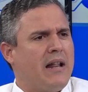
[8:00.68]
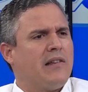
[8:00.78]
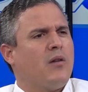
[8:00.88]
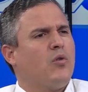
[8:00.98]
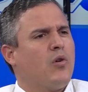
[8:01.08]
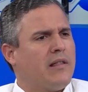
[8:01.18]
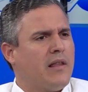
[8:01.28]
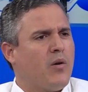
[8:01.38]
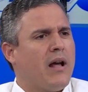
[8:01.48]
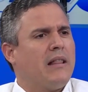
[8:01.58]
algunos
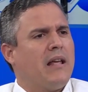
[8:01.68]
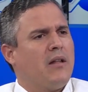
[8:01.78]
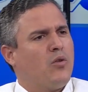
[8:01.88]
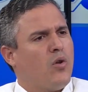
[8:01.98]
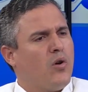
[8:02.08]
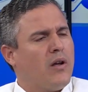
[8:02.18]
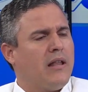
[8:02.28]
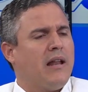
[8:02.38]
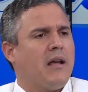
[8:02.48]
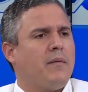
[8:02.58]
restaurantes, en todo lo que
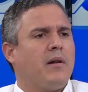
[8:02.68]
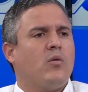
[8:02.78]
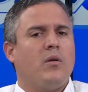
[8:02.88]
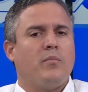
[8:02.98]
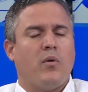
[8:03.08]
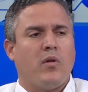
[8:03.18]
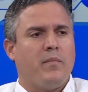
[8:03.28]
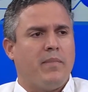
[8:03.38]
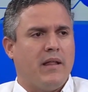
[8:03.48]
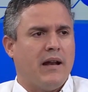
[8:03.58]
tiene que ver con el pueblo de
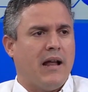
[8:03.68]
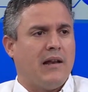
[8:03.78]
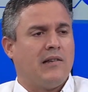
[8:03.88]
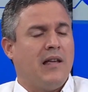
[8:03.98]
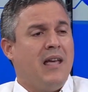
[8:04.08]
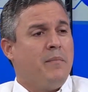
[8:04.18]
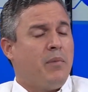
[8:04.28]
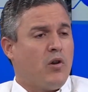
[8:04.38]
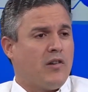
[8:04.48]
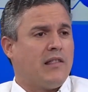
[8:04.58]
Pedernales.
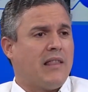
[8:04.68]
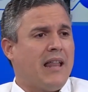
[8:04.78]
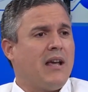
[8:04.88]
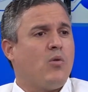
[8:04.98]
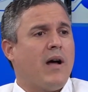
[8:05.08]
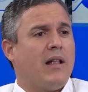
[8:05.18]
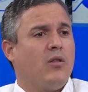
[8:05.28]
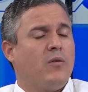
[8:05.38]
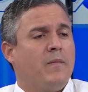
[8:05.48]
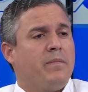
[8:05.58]
Pero se está
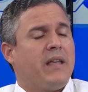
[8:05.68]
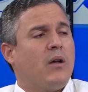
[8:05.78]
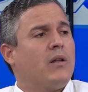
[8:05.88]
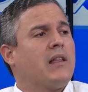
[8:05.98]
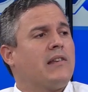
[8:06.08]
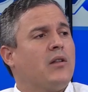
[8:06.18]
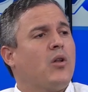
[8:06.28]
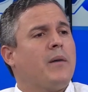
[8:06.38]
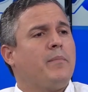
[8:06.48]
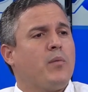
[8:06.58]
adecuando, que lo está haciendo
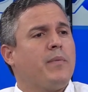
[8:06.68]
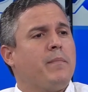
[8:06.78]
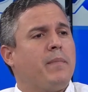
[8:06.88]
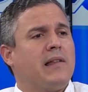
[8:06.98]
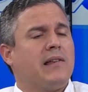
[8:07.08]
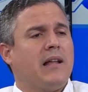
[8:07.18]
la propia empresa que